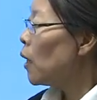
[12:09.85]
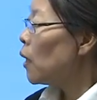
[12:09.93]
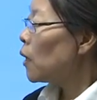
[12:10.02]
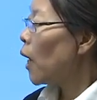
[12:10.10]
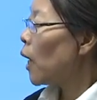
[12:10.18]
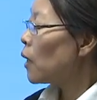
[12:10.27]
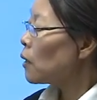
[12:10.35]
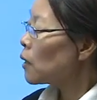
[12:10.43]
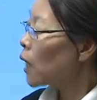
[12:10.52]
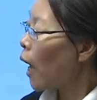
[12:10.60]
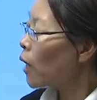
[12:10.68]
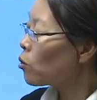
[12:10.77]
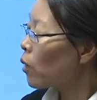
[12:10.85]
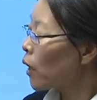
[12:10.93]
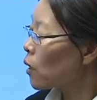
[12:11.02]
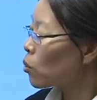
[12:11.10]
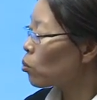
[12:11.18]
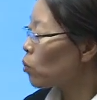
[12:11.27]
那搭出来那
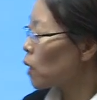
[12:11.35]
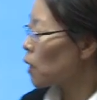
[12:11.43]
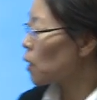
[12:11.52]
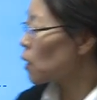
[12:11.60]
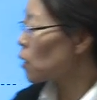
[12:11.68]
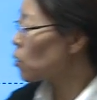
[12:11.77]
个图的形式